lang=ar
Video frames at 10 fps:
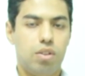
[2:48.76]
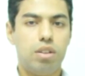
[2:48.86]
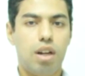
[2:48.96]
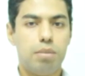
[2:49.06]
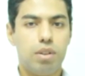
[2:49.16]

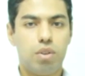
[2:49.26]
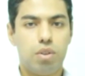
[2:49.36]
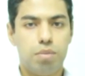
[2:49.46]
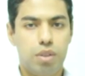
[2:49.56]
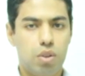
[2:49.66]
قطعه من
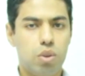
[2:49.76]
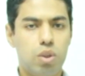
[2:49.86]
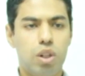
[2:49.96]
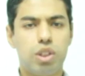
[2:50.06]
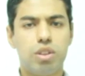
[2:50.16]
من
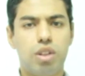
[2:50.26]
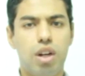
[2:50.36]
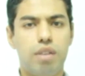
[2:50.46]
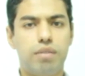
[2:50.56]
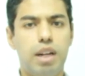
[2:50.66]
الكوتون عشان
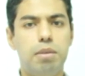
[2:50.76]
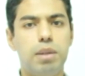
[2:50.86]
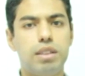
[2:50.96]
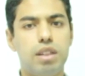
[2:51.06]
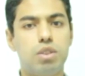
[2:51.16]
تعرف تعمل
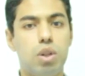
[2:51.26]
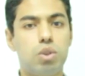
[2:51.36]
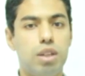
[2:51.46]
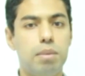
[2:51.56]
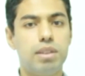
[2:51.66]
بيها دراين
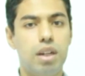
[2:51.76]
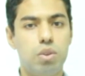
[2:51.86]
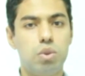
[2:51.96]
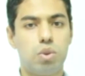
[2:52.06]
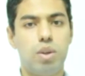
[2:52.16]
سكواش وتعمل
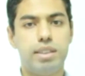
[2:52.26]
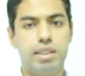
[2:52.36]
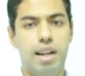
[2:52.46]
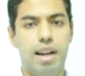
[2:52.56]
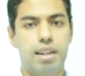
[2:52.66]
دايجنوز
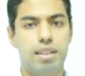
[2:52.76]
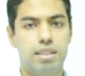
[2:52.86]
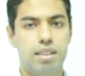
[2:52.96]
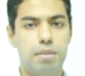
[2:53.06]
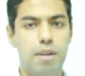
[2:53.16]
كويس للحاله
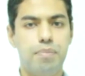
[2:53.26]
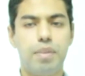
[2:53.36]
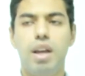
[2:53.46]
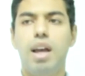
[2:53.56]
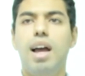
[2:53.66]
تمام
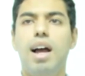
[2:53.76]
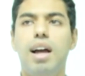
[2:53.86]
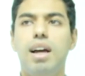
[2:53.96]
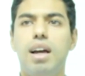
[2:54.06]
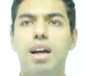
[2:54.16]

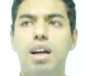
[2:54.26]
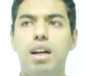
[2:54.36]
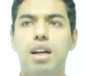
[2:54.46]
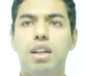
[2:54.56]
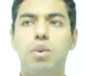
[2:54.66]

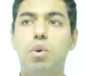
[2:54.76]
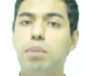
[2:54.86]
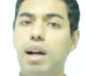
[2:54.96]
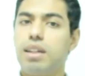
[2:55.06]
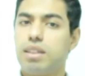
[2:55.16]
آه يكون
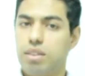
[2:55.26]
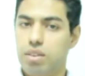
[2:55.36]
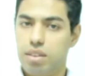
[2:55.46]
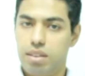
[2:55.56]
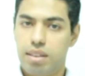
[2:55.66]
معاك
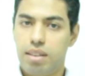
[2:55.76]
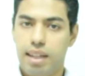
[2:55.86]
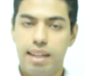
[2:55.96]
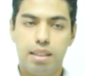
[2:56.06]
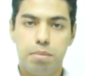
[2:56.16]

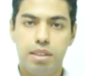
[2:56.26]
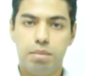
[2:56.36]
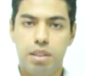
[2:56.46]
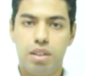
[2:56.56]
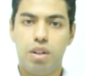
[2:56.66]
كذا
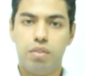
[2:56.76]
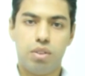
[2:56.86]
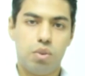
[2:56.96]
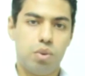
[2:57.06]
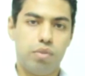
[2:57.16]
بير من
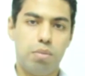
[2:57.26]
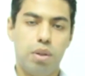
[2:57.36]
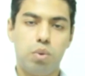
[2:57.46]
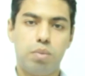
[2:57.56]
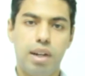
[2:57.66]
الجلوفز يكون في
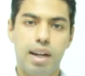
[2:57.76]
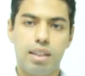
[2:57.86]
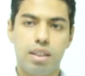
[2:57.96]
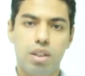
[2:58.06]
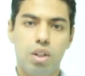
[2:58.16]
البلطو بتاعك
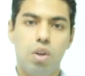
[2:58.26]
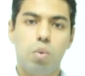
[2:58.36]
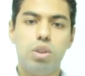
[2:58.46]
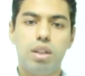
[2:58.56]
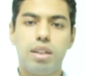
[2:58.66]

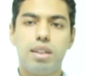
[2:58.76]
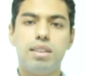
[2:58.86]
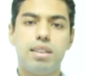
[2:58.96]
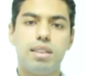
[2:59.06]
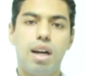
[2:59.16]
وتقدر ان
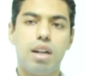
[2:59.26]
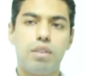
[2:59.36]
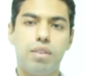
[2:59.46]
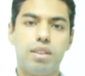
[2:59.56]
انت تتحرك في